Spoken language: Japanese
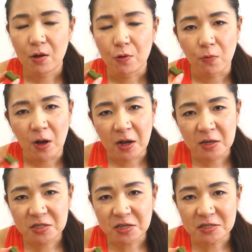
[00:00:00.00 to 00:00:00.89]
和
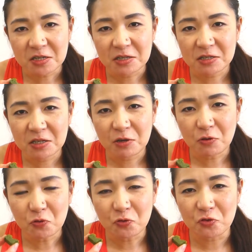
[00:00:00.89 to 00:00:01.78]
菓子屋さんで
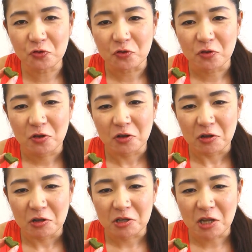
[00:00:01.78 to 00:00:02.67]
よく
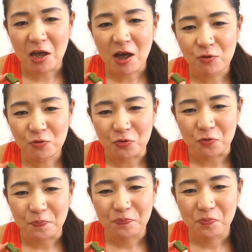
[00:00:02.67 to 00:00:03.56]
出会う
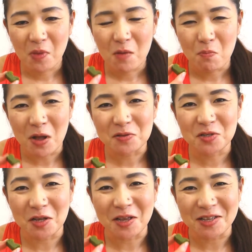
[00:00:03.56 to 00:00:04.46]
抹
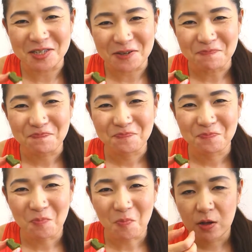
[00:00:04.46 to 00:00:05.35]
茶の味
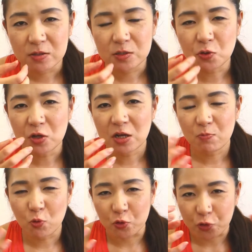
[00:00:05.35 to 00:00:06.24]
それが
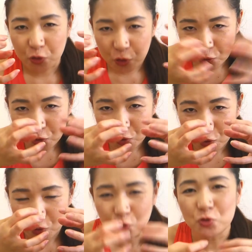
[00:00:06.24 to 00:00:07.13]
もうギュッ
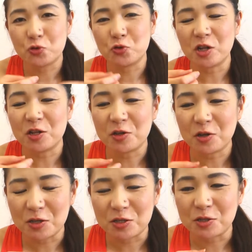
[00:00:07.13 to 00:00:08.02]
と濃縮された
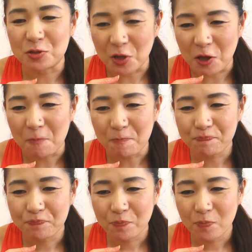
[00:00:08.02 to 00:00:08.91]
感じですね
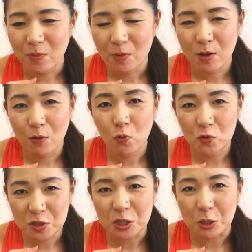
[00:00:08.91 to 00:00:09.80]
美
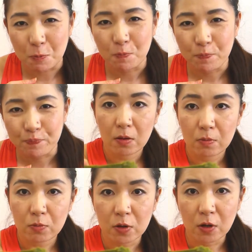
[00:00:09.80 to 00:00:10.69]
味しい、
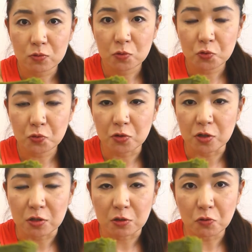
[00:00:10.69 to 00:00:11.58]
まあ、ガトーショコラ
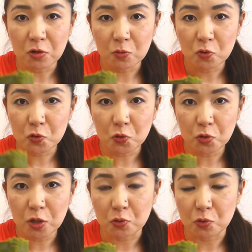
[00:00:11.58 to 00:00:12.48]
なんでこれも
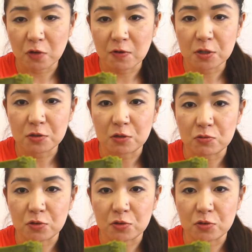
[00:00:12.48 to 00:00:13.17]
チョコレートと合わさってるんで